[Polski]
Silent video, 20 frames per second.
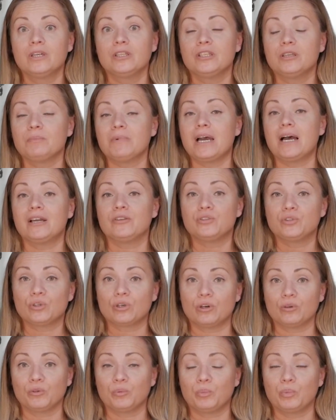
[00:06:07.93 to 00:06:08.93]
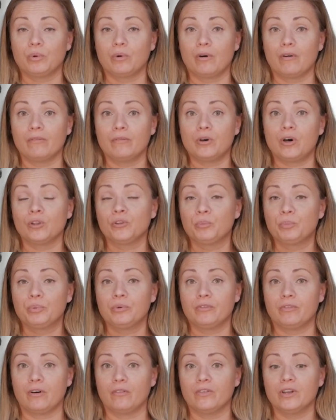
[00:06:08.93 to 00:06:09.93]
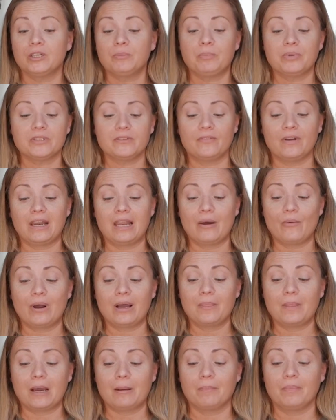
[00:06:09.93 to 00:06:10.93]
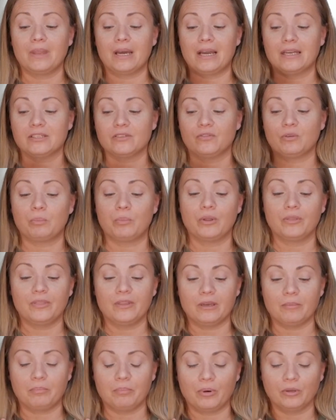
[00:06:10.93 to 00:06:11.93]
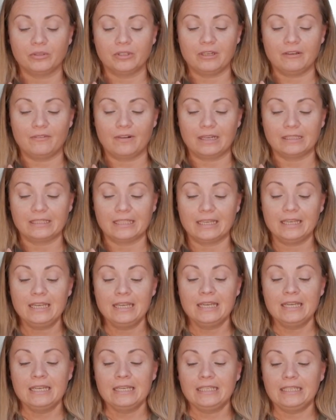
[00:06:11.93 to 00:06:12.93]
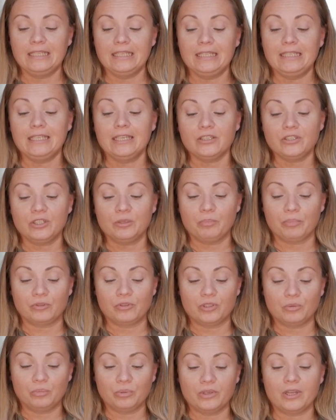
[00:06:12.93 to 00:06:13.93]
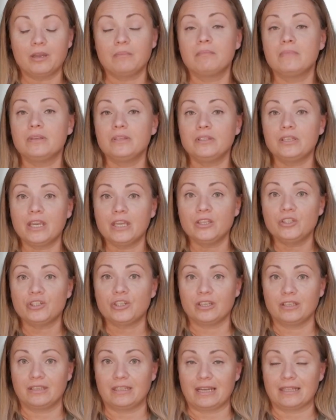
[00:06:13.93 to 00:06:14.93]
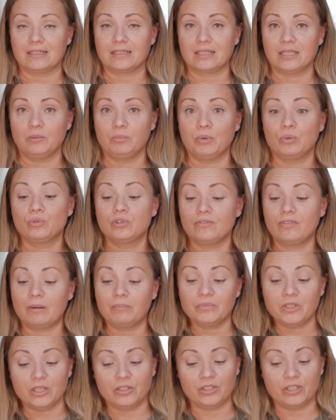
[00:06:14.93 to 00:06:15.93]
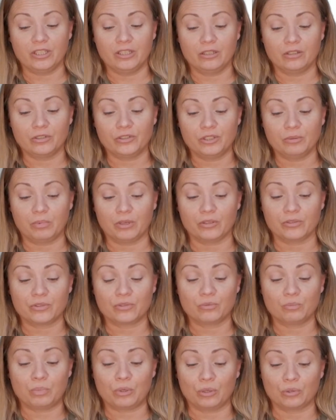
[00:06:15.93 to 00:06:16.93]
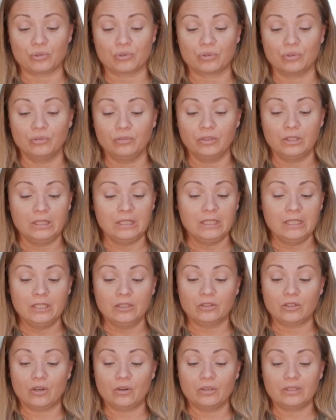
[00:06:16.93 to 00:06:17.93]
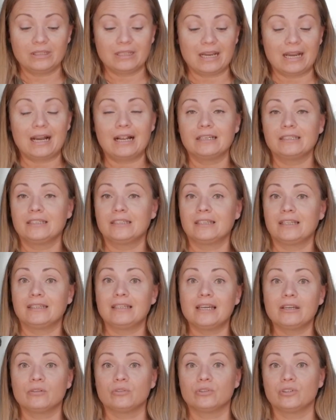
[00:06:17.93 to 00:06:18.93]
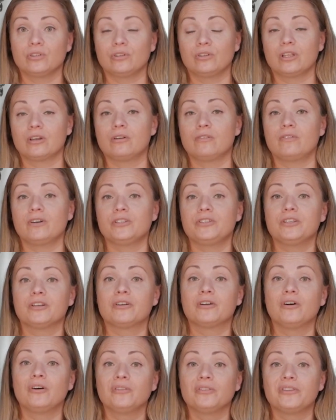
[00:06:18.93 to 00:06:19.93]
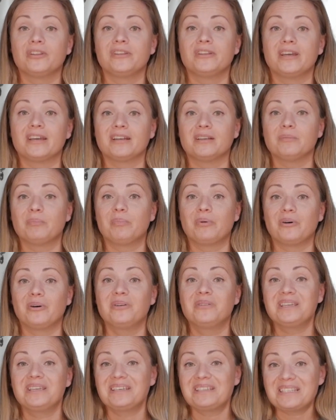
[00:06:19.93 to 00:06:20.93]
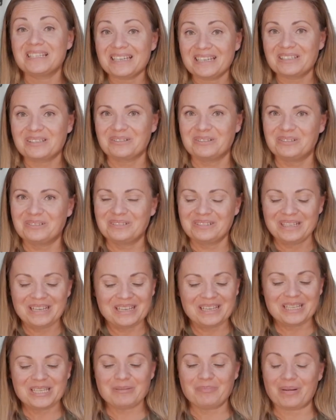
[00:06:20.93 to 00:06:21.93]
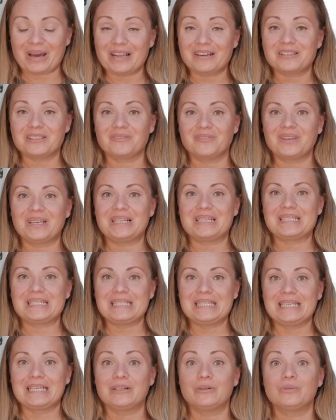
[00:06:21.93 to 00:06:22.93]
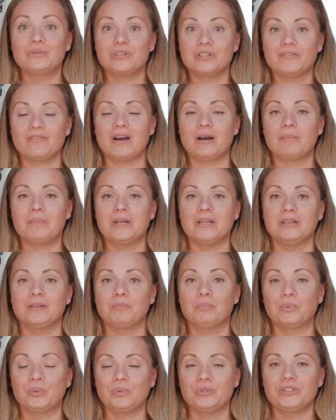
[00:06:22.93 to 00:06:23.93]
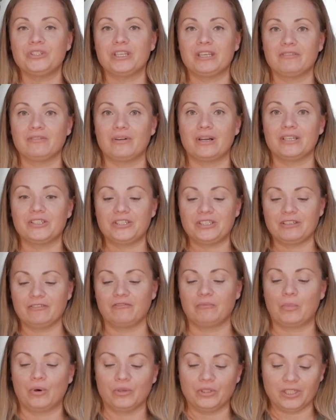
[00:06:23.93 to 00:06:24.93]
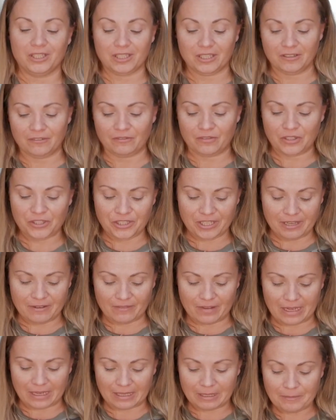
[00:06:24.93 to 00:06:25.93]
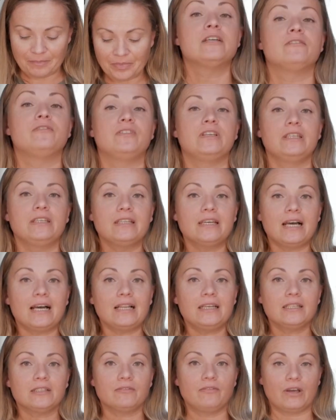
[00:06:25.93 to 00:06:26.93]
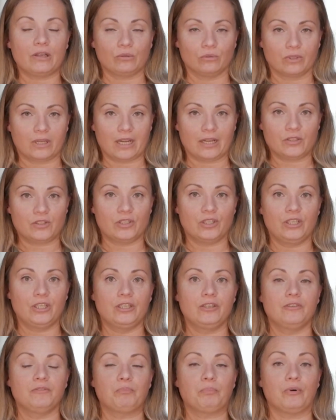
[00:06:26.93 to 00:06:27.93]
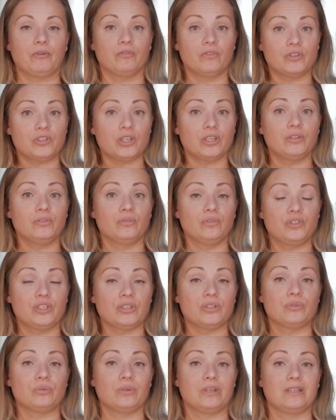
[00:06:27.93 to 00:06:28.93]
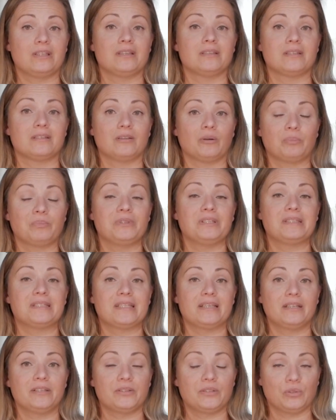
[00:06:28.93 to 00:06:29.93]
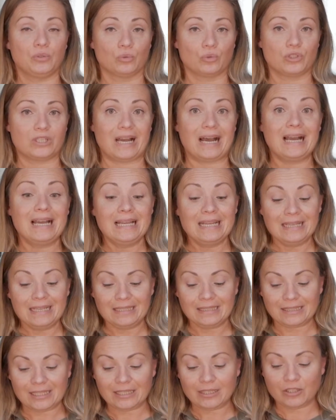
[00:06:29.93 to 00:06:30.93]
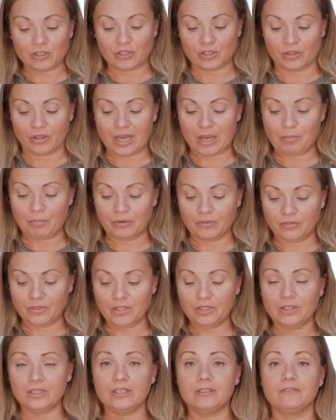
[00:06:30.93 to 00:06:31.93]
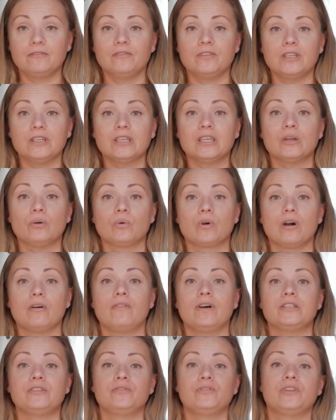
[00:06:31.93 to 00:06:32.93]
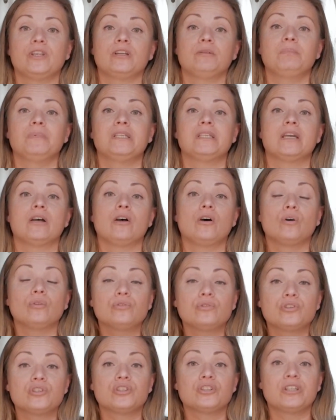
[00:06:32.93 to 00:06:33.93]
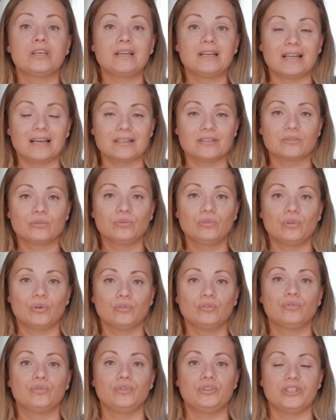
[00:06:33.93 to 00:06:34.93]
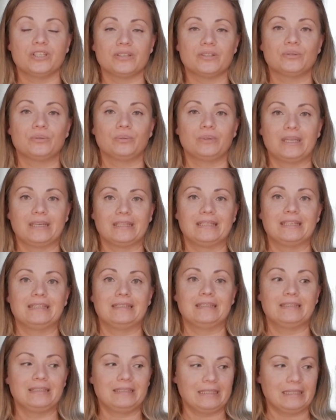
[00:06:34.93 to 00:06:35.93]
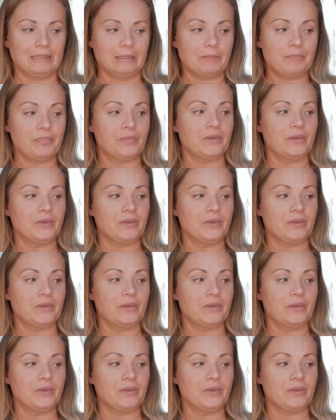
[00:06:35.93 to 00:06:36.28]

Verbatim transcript: Nie miała dziur odpływowych, pozwalała nam na swobodne podlewanie i jeśli potrzebuję mniejszej tacki, bo używam mniejszej ilości bloczków, to idealnie nadają się do tego właśnie kontenery po jedzeniu i bardzo wiele z nich używam e, później właśnie w moich wysiewach. W idealnych warunkach, czyli powyżej 21 stopni Celsjusza, te nosiona powinny wykiełkować w terminie od 14 do 21 dni.